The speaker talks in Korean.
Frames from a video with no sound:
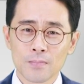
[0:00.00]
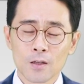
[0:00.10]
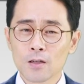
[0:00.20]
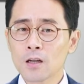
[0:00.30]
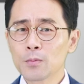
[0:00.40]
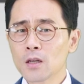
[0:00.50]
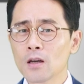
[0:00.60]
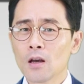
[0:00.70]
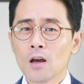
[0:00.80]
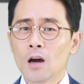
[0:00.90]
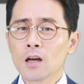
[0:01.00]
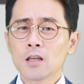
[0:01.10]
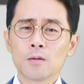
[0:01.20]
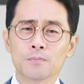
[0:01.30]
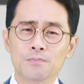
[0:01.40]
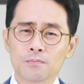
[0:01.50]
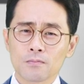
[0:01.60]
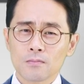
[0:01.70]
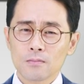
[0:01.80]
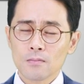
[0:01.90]
사람들이 하나님,
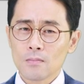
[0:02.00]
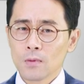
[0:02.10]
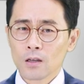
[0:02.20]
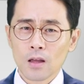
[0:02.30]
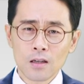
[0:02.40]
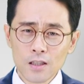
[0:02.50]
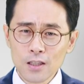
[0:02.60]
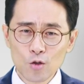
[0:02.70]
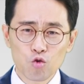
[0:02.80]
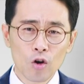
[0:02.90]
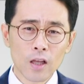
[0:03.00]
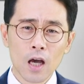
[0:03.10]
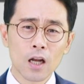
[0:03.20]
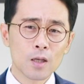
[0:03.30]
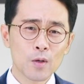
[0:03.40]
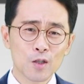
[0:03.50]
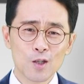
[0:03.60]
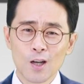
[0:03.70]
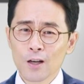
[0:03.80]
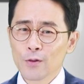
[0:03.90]
당신이 구원의 하나님인
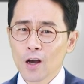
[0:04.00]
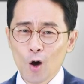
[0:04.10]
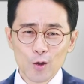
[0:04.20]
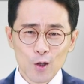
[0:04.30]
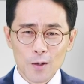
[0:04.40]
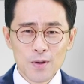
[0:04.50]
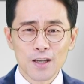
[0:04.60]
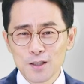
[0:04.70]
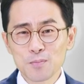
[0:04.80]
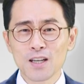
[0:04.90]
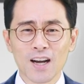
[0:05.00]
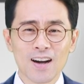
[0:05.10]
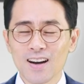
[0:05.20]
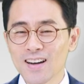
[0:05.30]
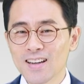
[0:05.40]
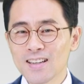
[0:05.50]
것을 내가 어떻게 믿겠습니까?